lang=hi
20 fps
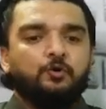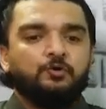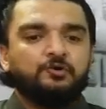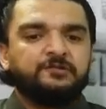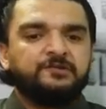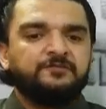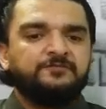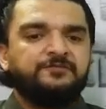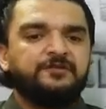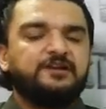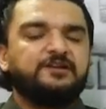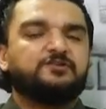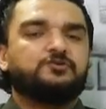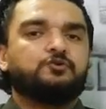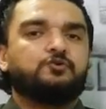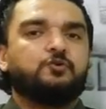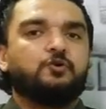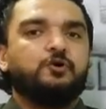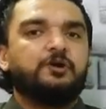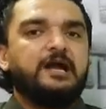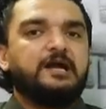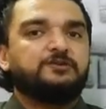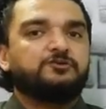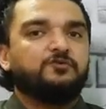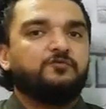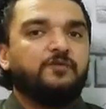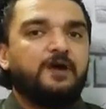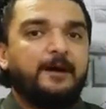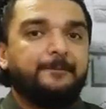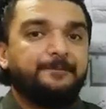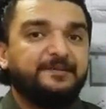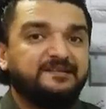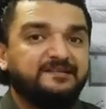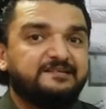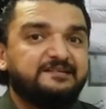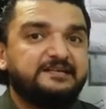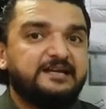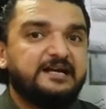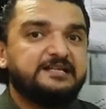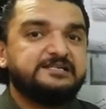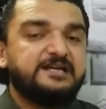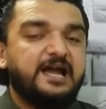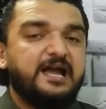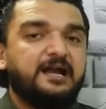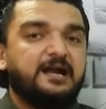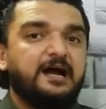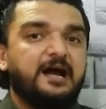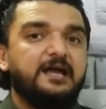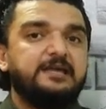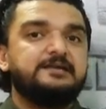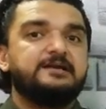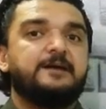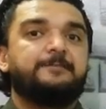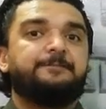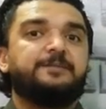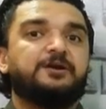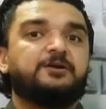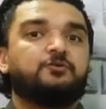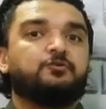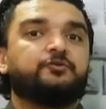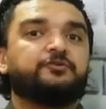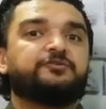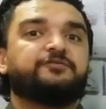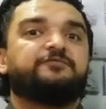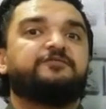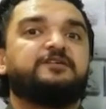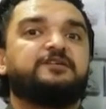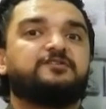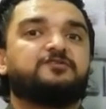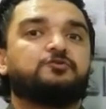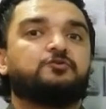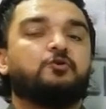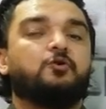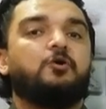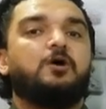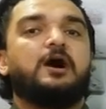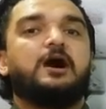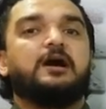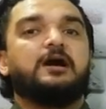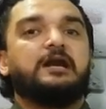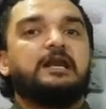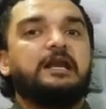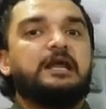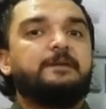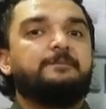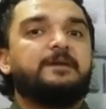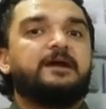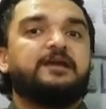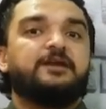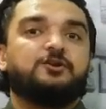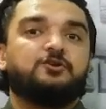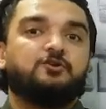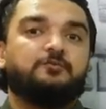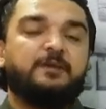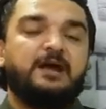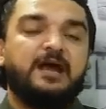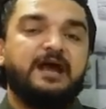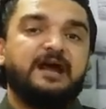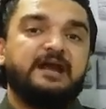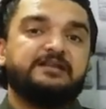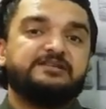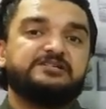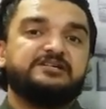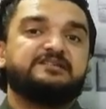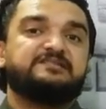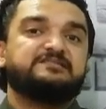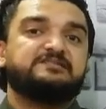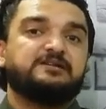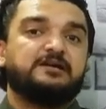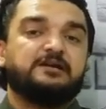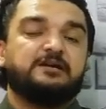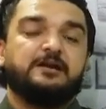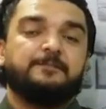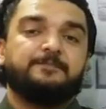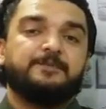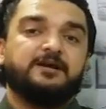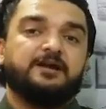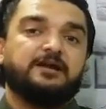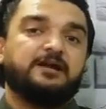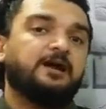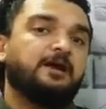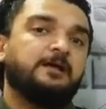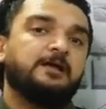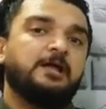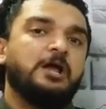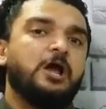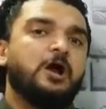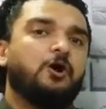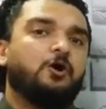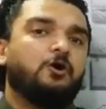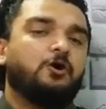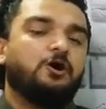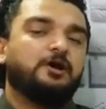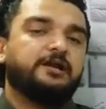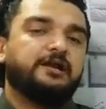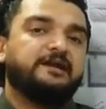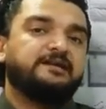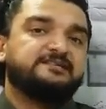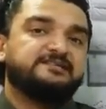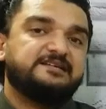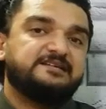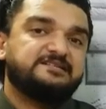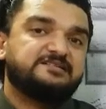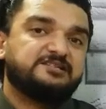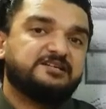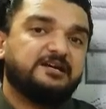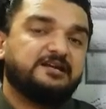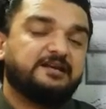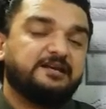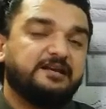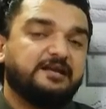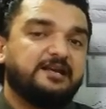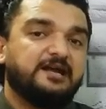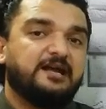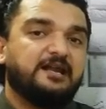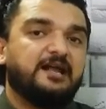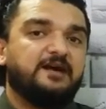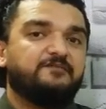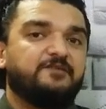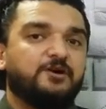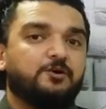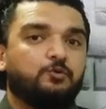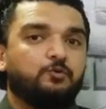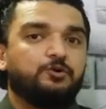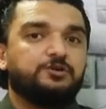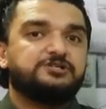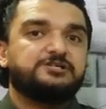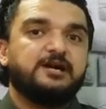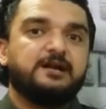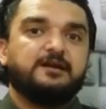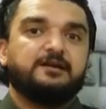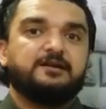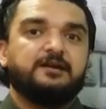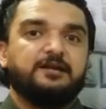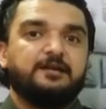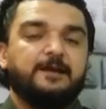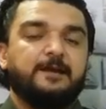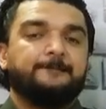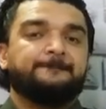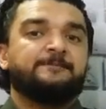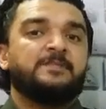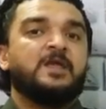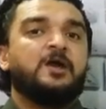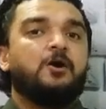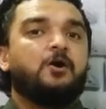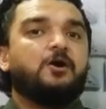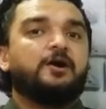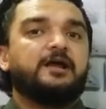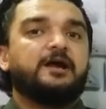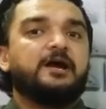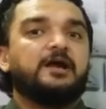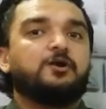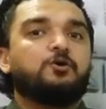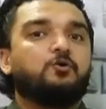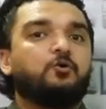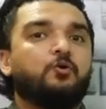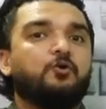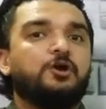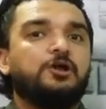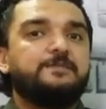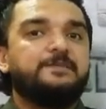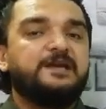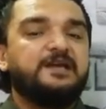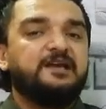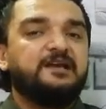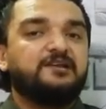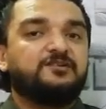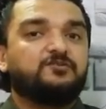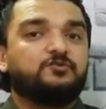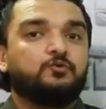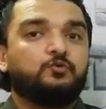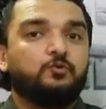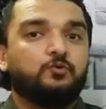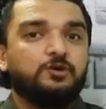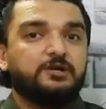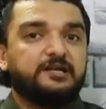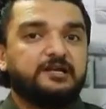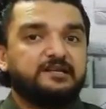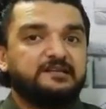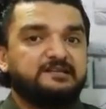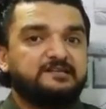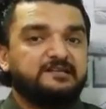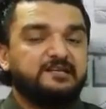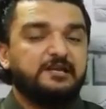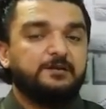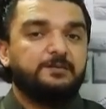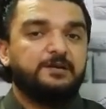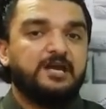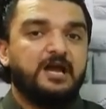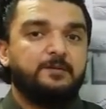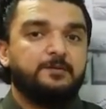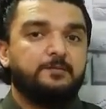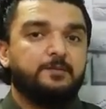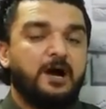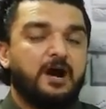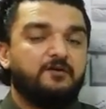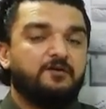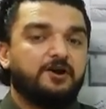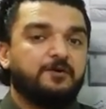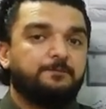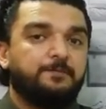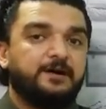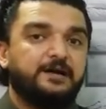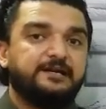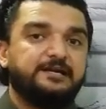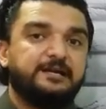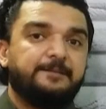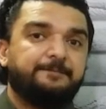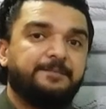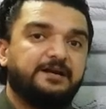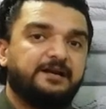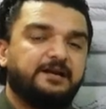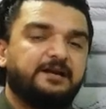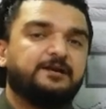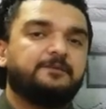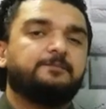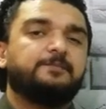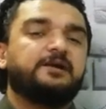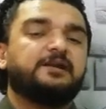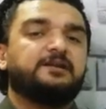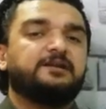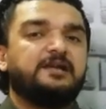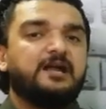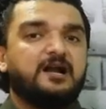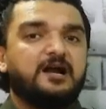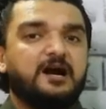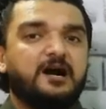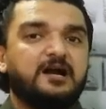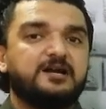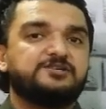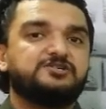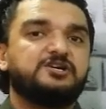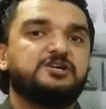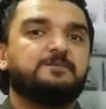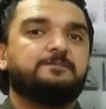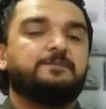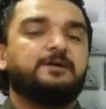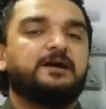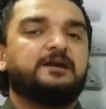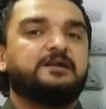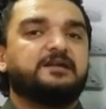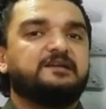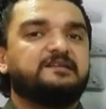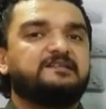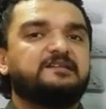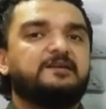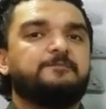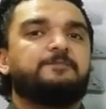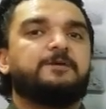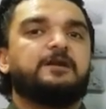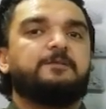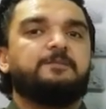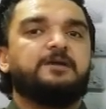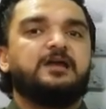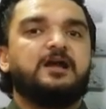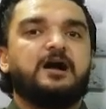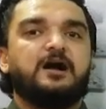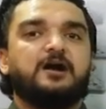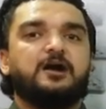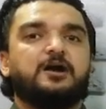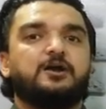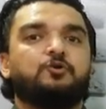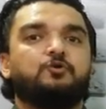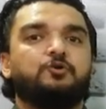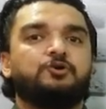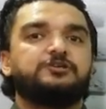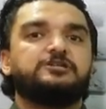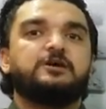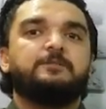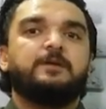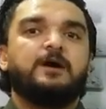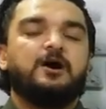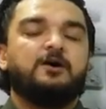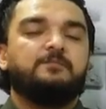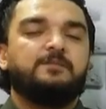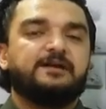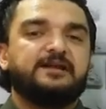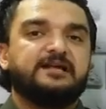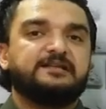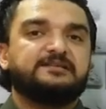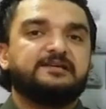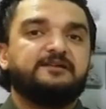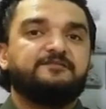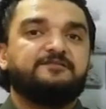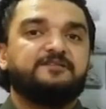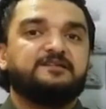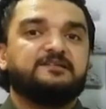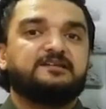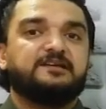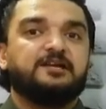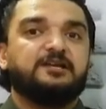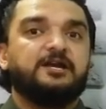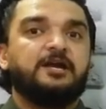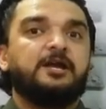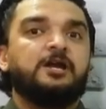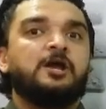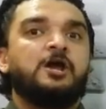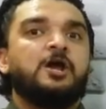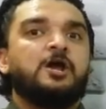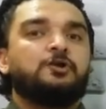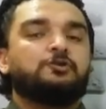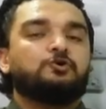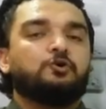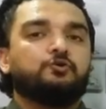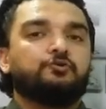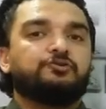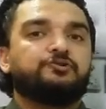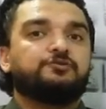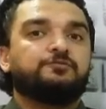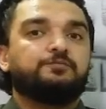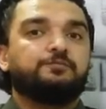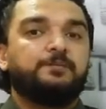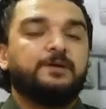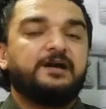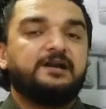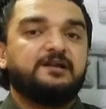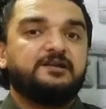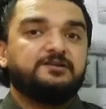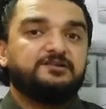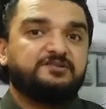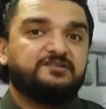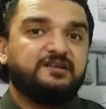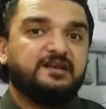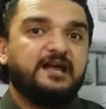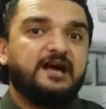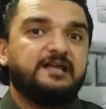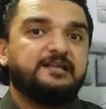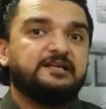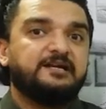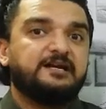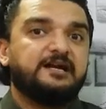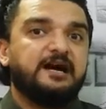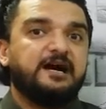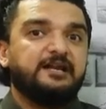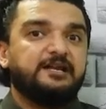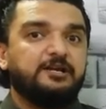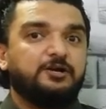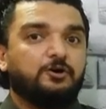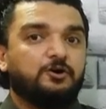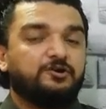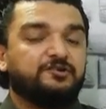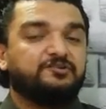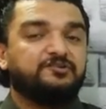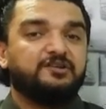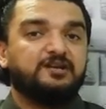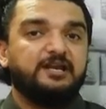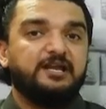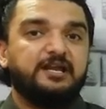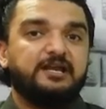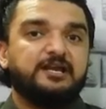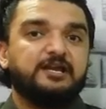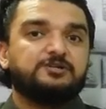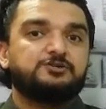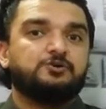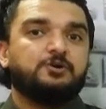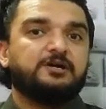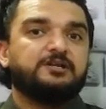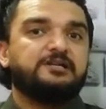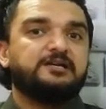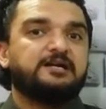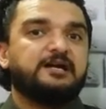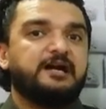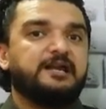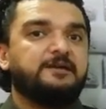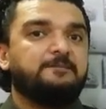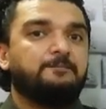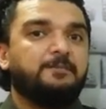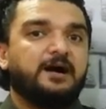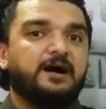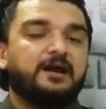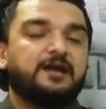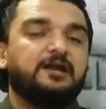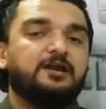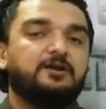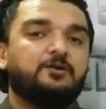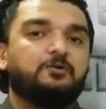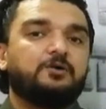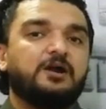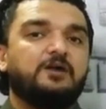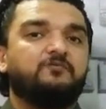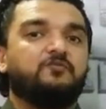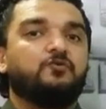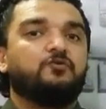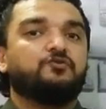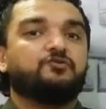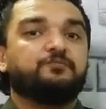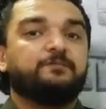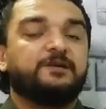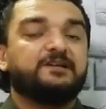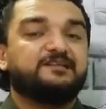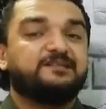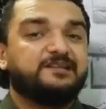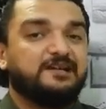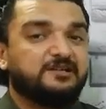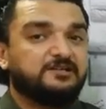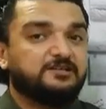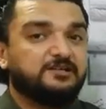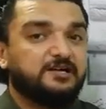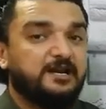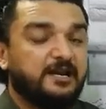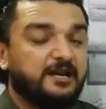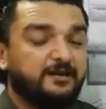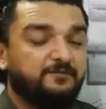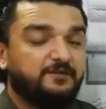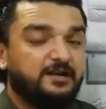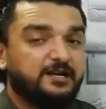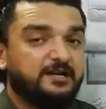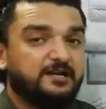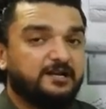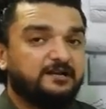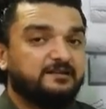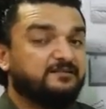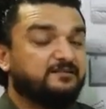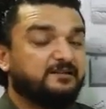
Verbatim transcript: उस फ़ीस को या तो वापस दिया जाएगा या फिर उस फ़ीस को अगले महीनों में एडजस्ट करना पड़ेगा और एडजस्ट करने के अलावा कोई चारा नहीं है और अगर कोई भी स्कूल किसी भी अभिभावक पर पर या पेरेंट पर या गार्जियन पर किसी पर भी अगर कोई दबाव बनाता है फ़ीस के लिए तो उस पर ज़िलाधिकारी और ज़िले के जो अधिकारी बाकी लोग हैं वो उस पर सख्त कार्रवाई कर